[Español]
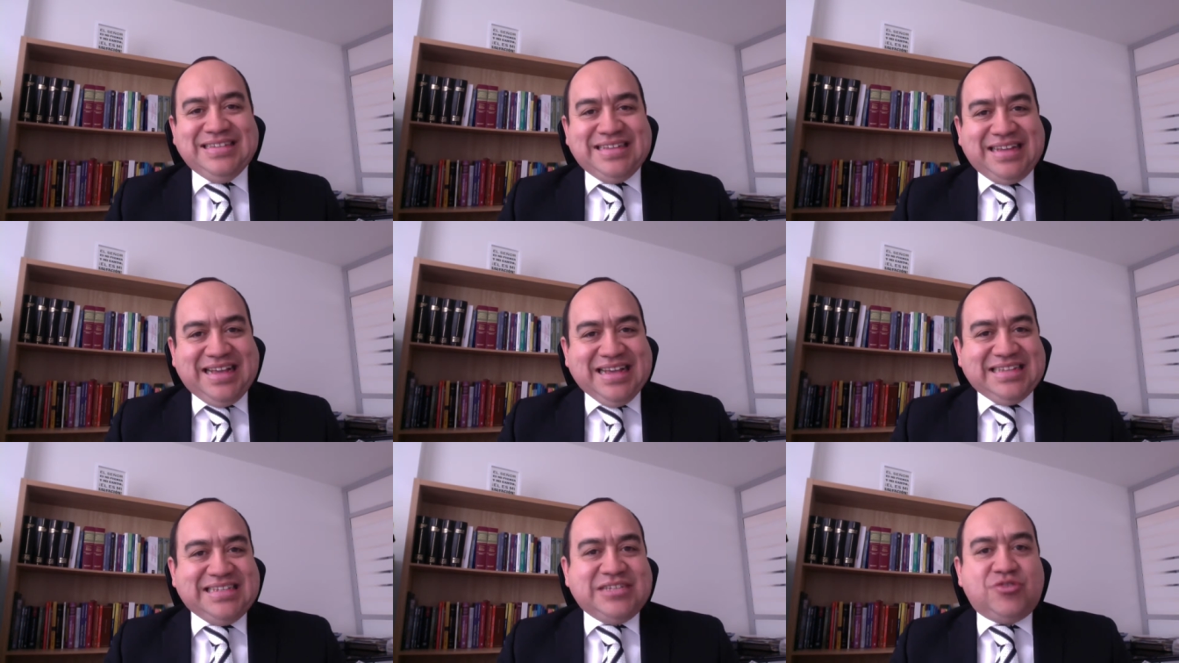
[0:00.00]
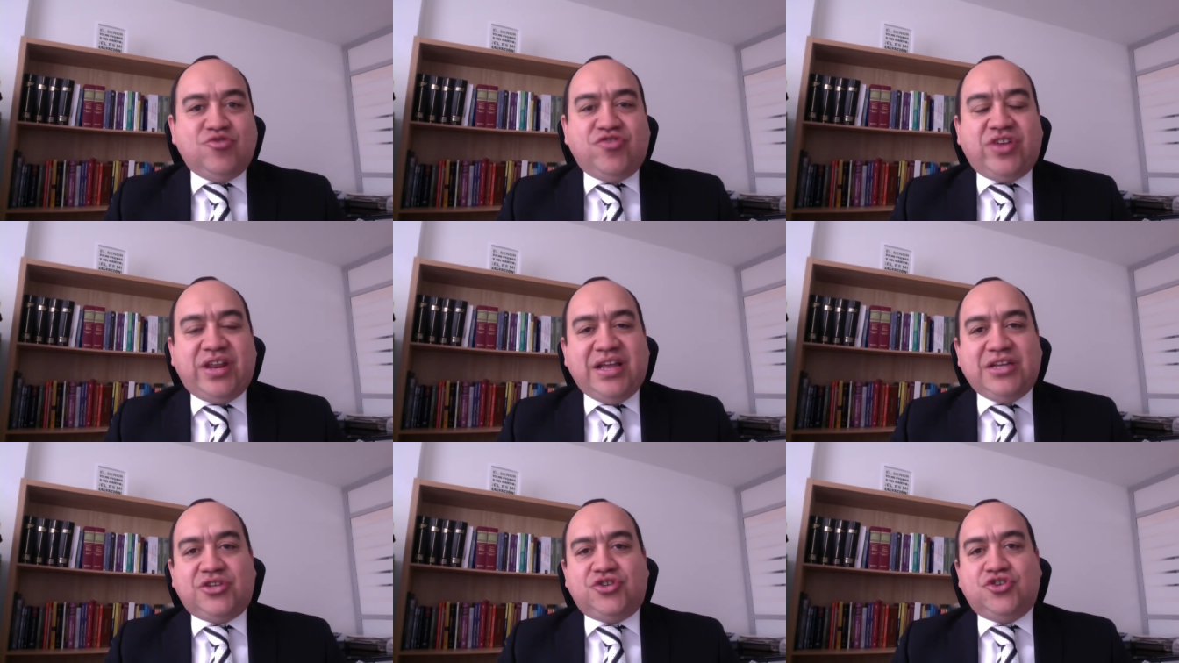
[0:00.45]
que si es un
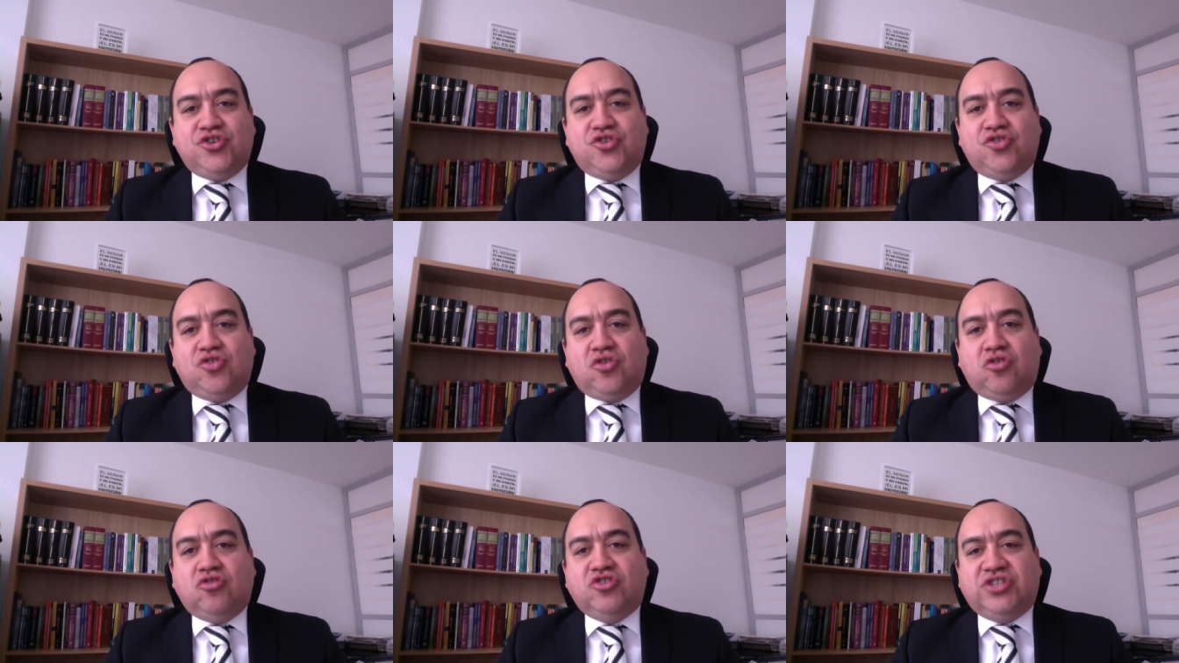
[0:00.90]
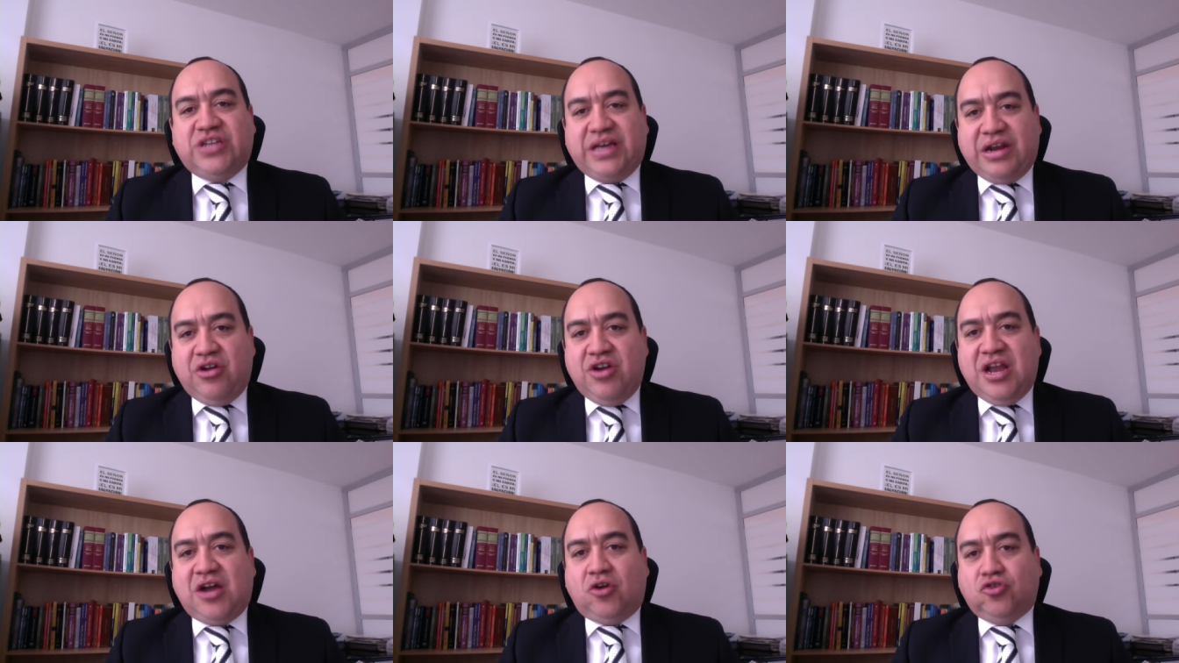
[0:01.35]
derecho
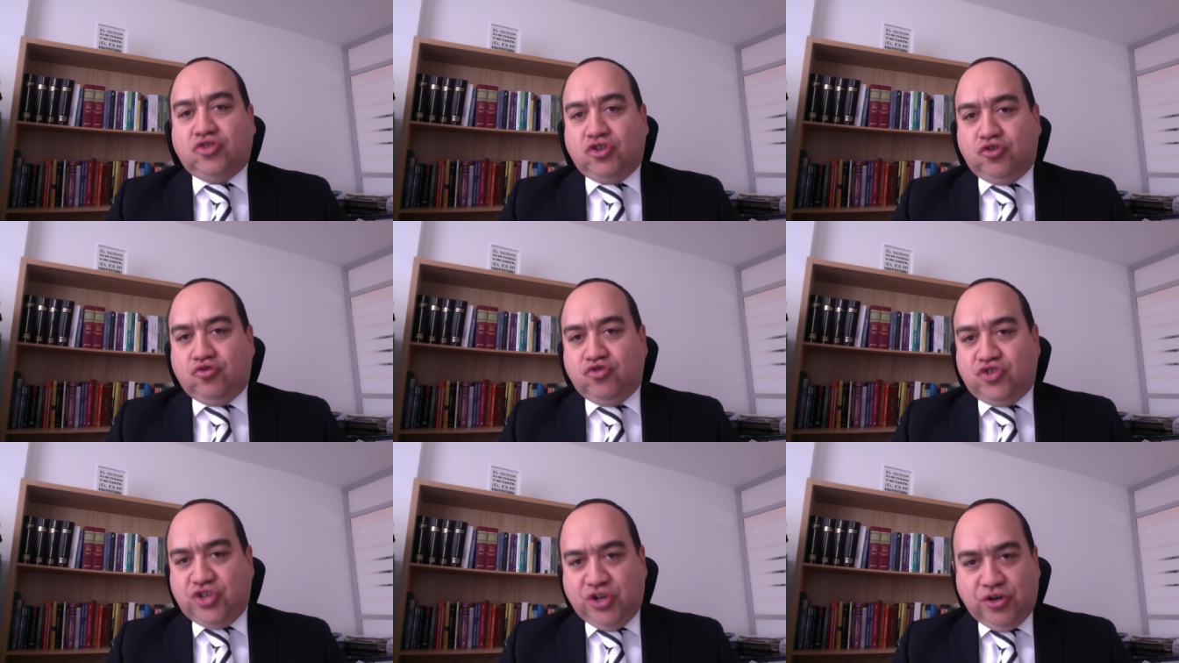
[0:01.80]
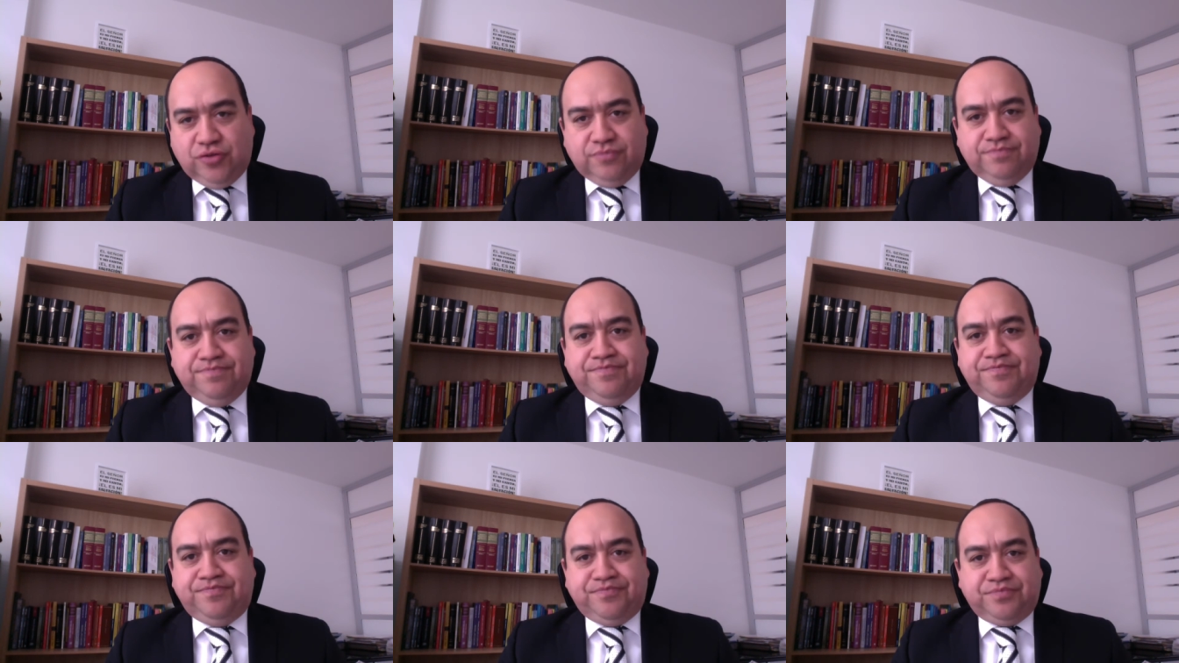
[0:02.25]
consagrado en la Constitución,